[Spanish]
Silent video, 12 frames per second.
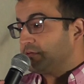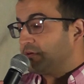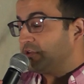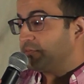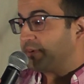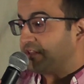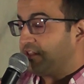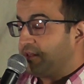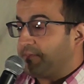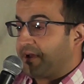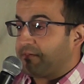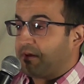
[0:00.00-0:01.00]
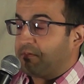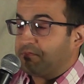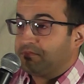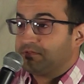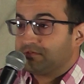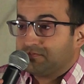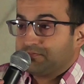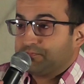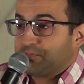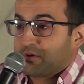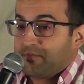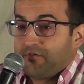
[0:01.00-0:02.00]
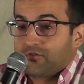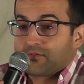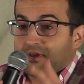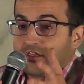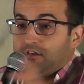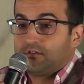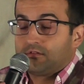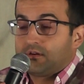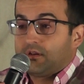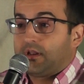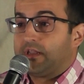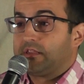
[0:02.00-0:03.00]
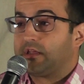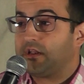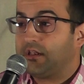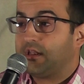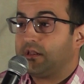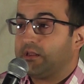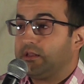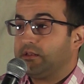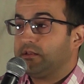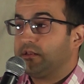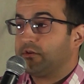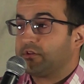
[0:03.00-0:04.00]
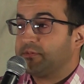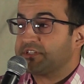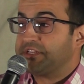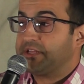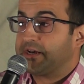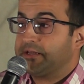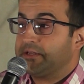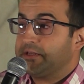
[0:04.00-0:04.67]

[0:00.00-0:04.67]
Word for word: cuando participaba por mi formación, al estar en la universidad,